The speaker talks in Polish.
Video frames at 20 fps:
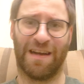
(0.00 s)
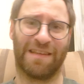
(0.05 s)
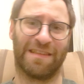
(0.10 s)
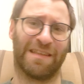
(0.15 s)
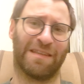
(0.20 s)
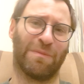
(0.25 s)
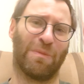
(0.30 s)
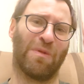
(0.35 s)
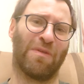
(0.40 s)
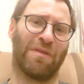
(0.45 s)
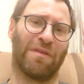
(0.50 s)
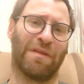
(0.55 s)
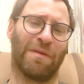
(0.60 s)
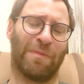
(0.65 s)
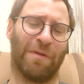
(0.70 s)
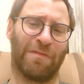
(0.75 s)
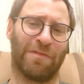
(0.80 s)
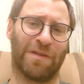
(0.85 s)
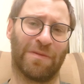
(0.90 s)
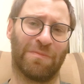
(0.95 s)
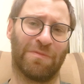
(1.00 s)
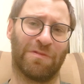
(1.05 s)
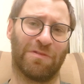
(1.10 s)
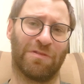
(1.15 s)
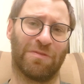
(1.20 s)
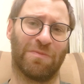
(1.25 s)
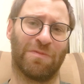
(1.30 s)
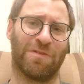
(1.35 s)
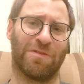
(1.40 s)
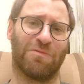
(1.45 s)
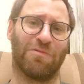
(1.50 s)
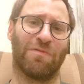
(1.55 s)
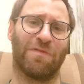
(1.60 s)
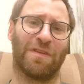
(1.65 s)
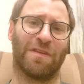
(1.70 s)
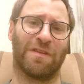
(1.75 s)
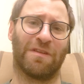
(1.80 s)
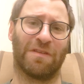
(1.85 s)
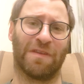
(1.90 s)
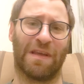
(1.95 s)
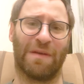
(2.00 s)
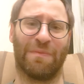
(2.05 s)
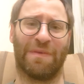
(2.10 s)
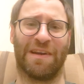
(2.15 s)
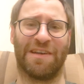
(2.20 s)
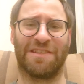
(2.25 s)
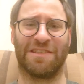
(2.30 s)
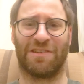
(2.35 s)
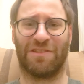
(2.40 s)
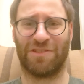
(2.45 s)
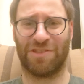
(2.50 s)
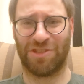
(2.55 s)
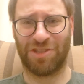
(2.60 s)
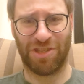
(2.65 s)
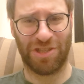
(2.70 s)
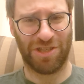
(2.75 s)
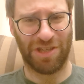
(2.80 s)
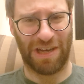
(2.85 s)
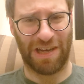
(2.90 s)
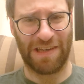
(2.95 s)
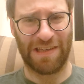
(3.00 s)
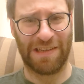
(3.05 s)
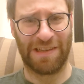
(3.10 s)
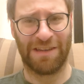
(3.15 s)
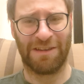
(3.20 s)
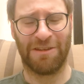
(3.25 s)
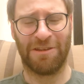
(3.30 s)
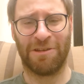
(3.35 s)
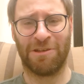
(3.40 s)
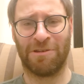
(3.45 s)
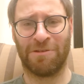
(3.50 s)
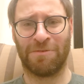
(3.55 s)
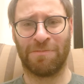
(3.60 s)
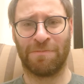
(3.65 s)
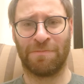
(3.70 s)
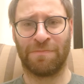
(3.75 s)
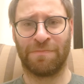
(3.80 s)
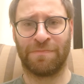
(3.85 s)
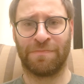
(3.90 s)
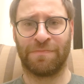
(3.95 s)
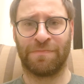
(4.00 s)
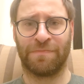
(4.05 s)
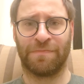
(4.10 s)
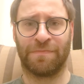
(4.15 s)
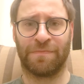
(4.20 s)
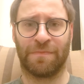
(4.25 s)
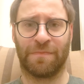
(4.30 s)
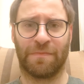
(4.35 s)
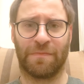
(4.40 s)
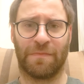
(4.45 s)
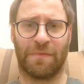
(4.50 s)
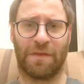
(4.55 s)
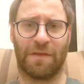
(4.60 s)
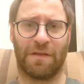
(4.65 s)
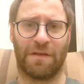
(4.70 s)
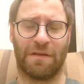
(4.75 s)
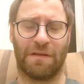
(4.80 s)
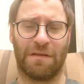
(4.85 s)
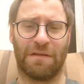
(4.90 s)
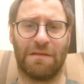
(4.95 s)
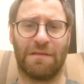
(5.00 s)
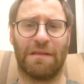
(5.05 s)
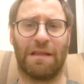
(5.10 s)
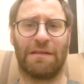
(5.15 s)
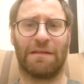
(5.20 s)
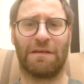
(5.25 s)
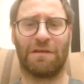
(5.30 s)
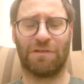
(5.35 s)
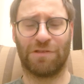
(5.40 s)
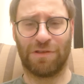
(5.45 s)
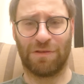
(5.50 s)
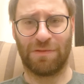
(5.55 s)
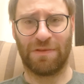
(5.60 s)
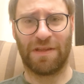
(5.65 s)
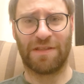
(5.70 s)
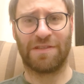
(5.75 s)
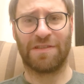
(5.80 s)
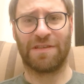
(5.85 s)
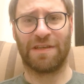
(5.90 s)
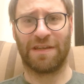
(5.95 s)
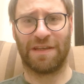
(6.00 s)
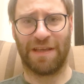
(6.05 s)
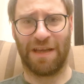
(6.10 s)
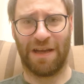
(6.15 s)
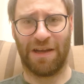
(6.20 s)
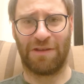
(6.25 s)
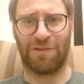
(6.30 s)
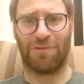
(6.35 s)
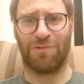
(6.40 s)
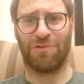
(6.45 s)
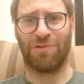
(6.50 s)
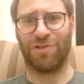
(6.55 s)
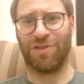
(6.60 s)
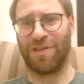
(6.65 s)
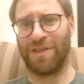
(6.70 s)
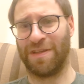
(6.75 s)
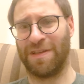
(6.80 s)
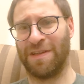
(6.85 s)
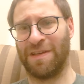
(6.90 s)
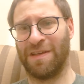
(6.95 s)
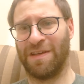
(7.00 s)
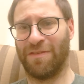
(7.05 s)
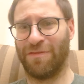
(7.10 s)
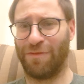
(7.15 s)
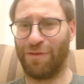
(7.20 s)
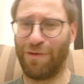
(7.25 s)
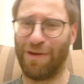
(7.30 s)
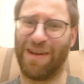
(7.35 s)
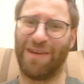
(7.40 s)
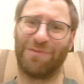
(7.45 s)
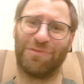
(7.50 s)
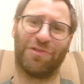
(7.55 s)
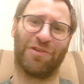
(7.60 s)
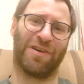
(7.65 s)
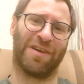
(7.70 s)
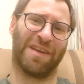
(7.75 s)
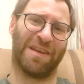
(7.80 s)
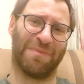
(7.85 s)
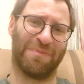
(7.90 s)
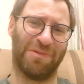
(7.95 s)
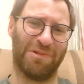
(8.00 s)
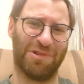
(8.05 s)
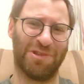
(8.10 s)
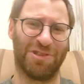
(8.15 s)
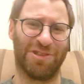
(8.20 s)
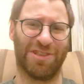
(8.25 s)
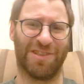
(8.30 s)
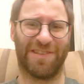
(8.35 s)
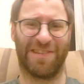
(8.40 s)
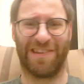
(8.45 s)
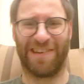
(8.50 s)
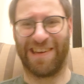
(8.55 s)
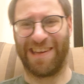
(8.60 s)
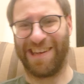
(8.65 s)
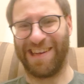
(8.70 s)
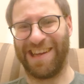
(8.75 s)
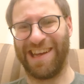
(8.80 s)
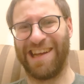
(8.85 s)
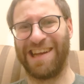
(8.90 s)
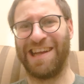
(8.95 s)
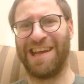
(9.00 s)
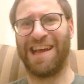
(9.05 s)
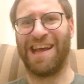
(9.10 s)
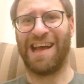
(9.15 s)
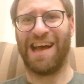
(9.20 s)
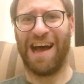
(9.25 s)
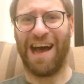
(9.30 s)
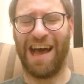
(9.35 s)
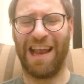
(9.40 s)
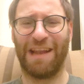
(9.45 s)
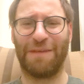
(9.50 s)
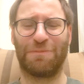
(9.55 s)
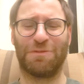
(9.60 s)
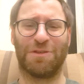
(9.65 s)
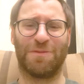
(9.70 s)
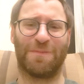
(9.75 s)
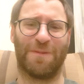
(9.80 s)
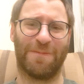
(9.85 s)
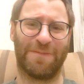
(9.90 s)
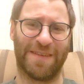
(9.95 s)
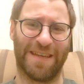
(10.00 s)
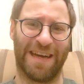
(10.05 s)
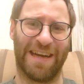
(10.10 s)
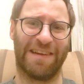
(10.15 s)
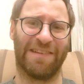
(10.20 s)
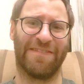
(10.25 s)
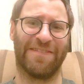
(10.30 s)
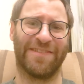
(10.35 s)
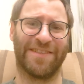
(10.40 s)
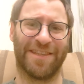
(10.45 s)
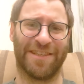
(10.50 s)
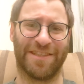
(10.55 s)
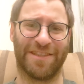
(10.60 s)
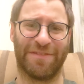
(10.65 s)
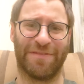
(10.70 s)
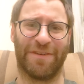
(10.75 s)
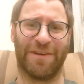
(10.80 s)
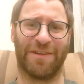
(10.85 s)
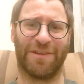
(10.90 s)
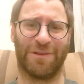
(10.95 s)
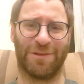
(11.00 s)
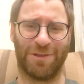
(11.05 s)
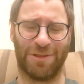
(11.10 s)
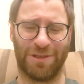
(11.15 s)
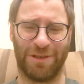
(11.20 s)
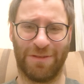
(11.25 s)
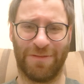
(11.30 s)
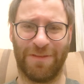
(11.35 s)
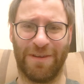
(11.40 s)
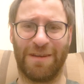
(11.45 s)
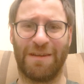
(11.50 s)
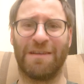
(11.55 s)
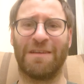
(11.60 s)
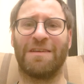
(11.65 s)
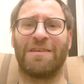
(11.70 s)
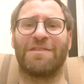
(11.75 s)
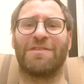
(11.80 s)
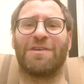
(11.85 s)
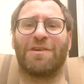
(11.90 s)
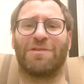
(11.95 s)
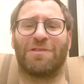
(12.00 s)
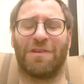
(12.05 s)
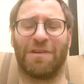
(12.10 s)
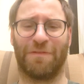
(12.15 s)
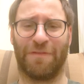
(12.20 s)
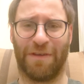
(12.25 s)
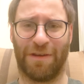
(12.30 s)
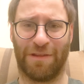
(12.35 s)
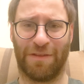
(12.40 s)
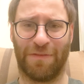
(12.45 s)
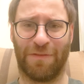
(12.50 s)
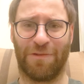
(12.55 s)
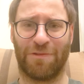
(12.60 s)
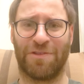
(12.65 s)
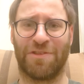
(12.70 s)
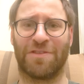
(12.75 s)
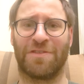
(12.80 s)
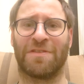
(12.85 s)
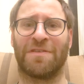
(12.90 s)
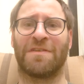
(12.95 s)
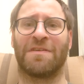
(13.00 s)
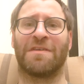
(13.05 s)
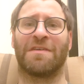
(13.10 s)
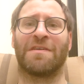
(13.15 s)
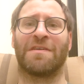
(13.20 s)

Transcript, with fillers: A tak naprawdę nie powinno się być głównych, tylko najbardziej rozkrzyczanych. Mm, dlatego są tacy jak ja, którzy wołają trochę na puszczy, trochę nie, ale przypominają rzeczy wartościowe, do których warto wrócić.